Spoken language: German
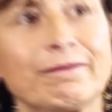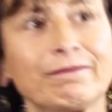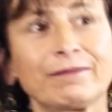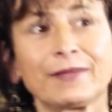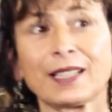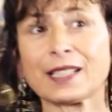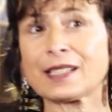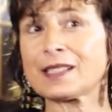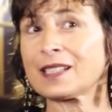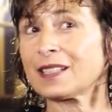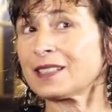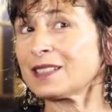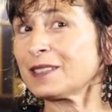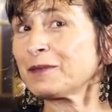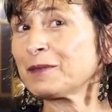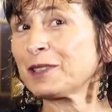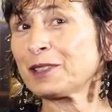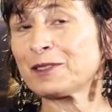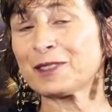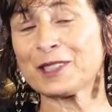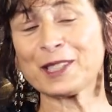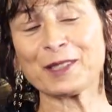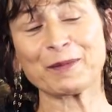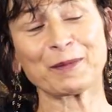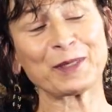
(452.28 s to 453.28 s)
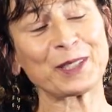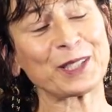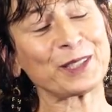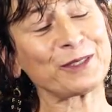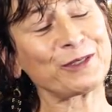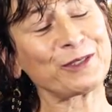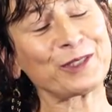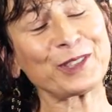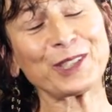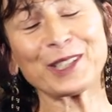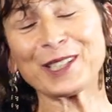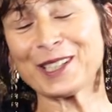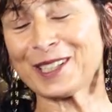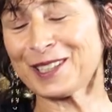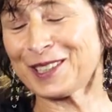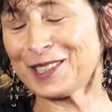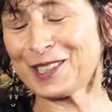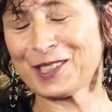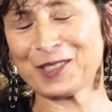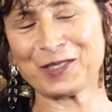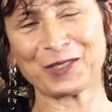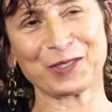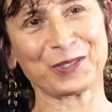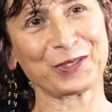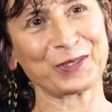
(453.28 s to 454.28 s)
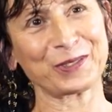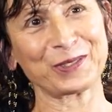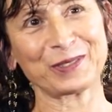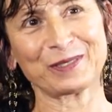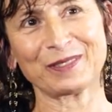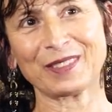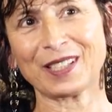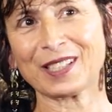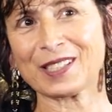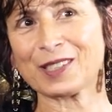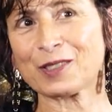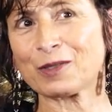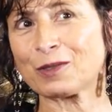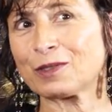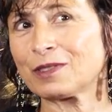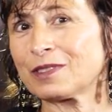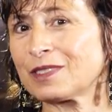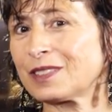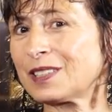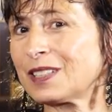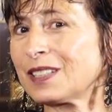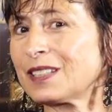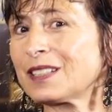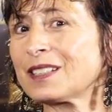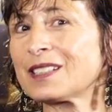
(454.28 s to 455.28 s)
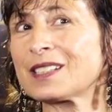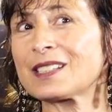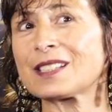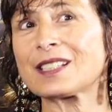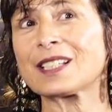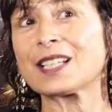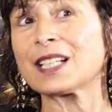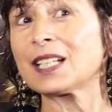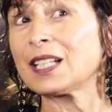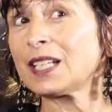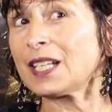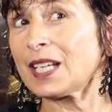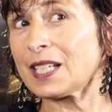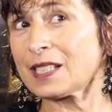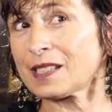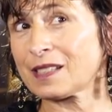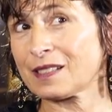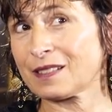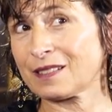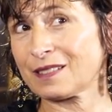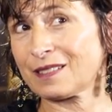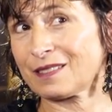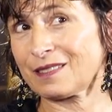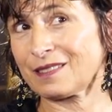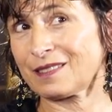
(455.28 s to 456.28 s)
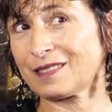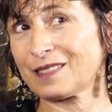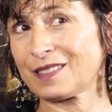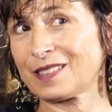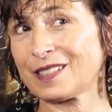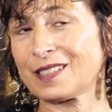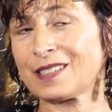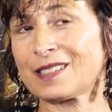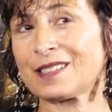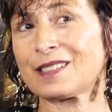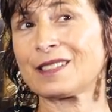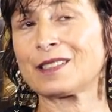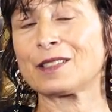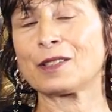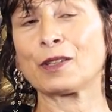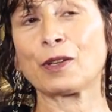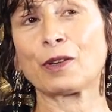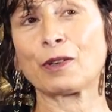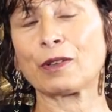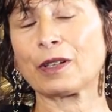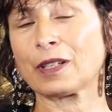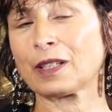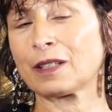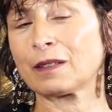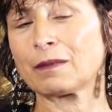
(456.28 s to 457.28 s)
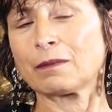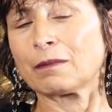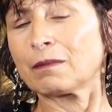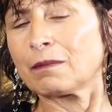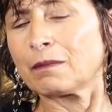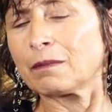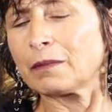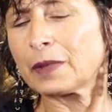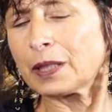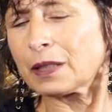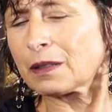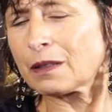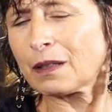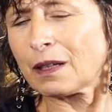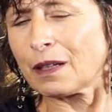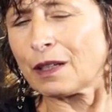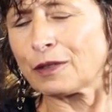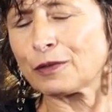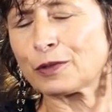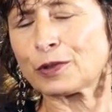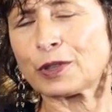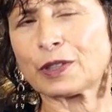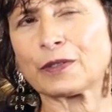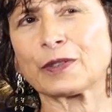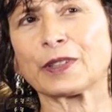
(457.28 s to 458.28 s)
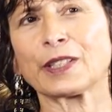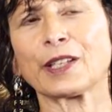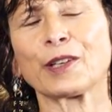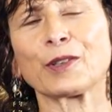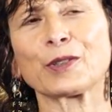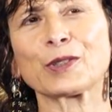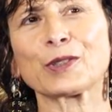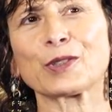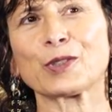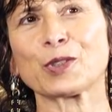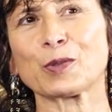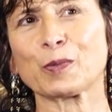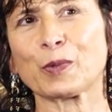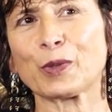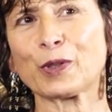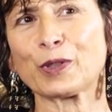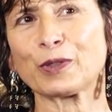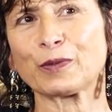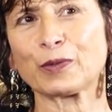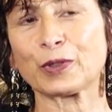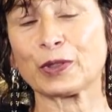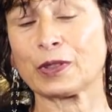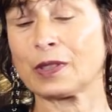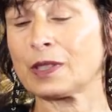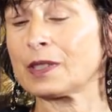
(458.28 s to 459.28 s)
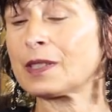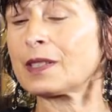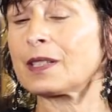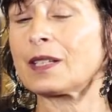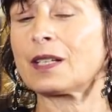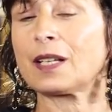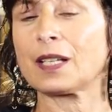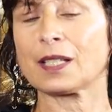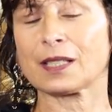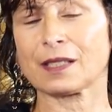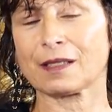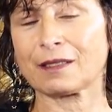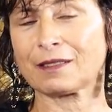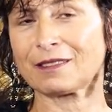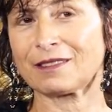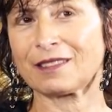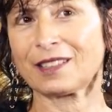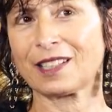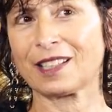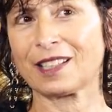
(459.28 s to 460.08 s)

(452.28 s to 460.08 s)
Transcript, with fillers: Das hat immer was mit der Vorlage zu tun. Also, und die ist klasse, diese Laurie Metcalf oder wie die ausgesprochen wird, die ist klasse.